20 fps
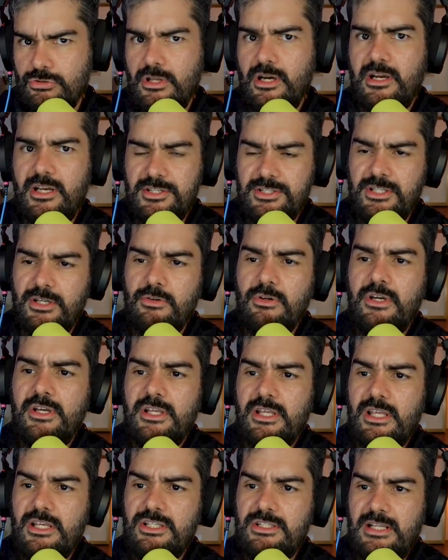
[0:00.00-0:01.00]
É uma questão
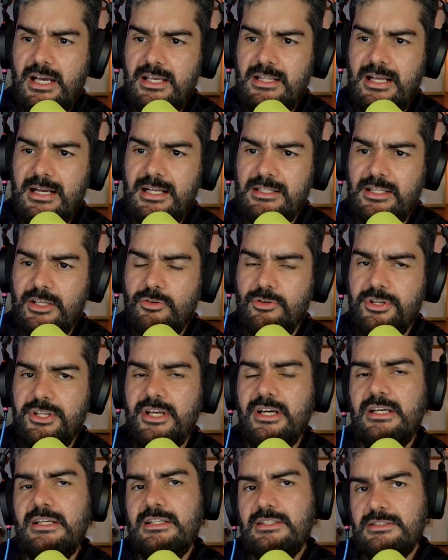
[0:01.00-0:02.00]
que está aí na categoria
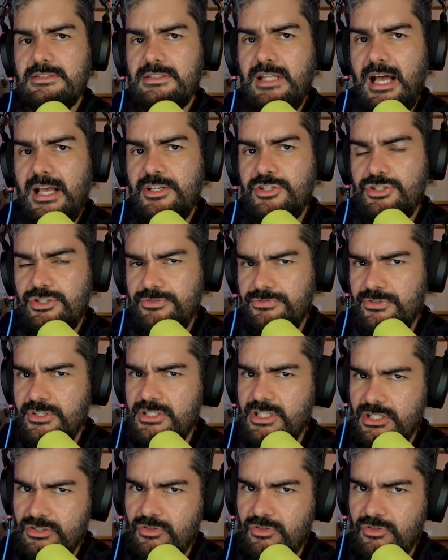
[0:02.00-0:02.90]
das difíceis.